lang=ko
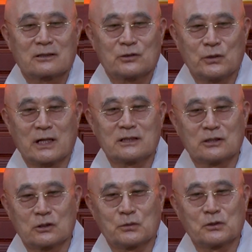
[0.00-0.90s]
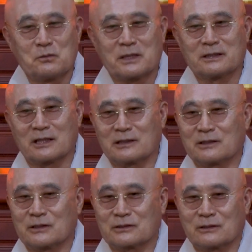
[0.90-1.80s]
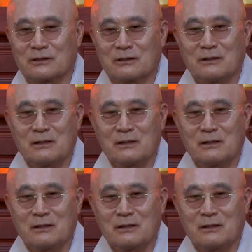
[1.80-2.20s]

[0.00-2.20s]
귀한 여러분을 만나게 되어서